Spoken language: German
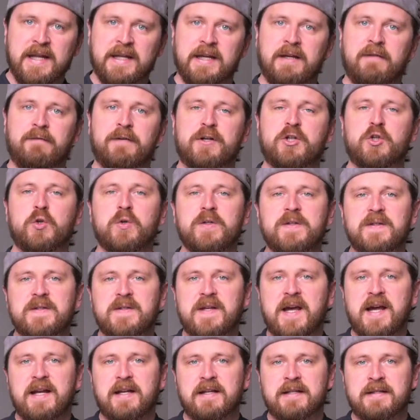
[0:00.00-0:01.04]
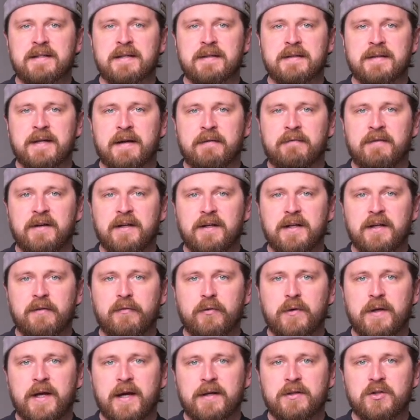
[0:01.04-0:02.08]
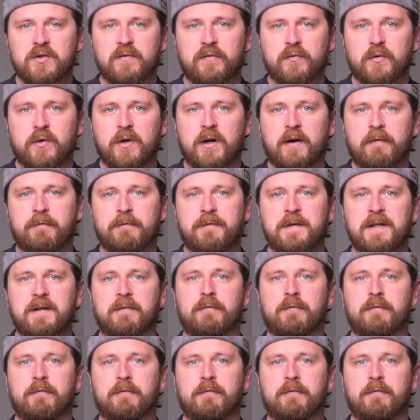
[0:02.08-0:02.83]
Denn die Verschlusszeit ist sehr wichtig für die Actionfotografie.